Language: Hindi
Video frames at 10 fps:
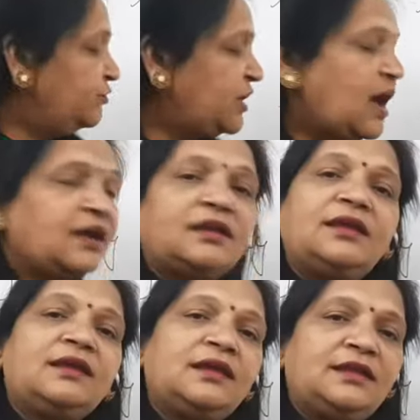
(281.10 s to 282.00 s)

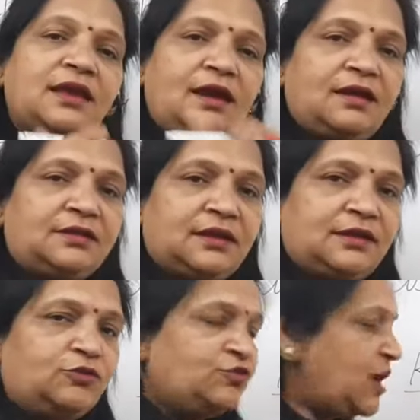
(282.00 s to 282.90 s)
झांकने के लिए आता
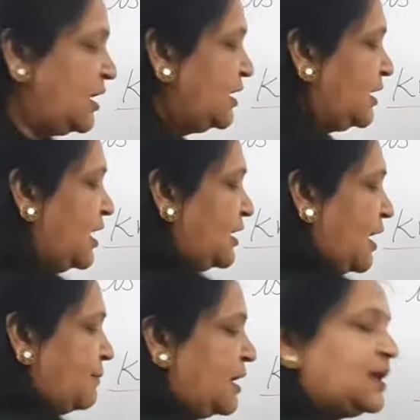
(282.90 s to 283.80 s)
है तो झांकने का
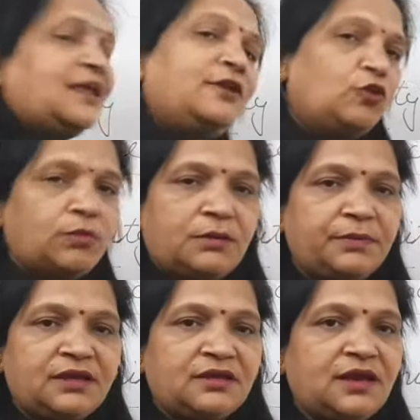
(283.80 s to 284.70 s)
काम अगेन
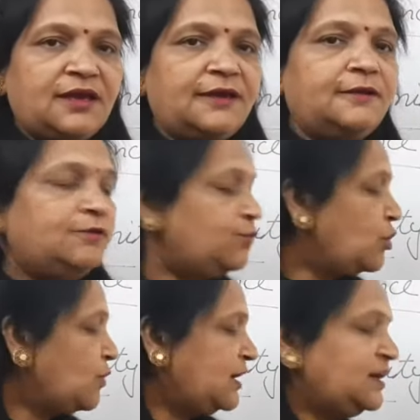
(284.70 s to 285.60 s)
ह्यूमन बींग का है
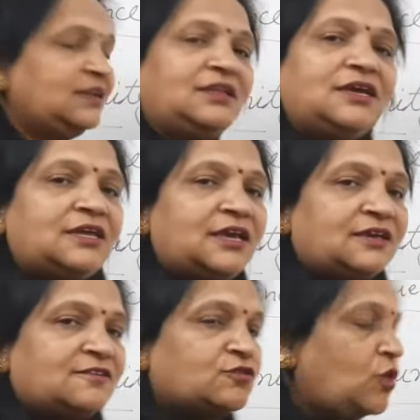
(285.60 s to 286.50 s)
वो क्वालिटी दी गई
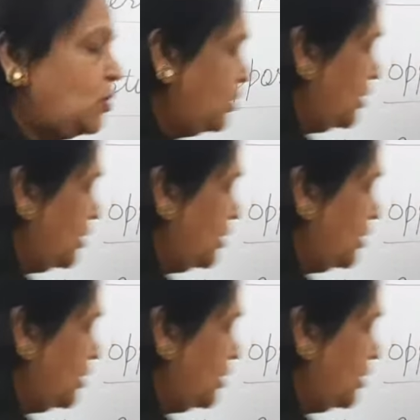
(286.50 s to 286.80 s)
है किसको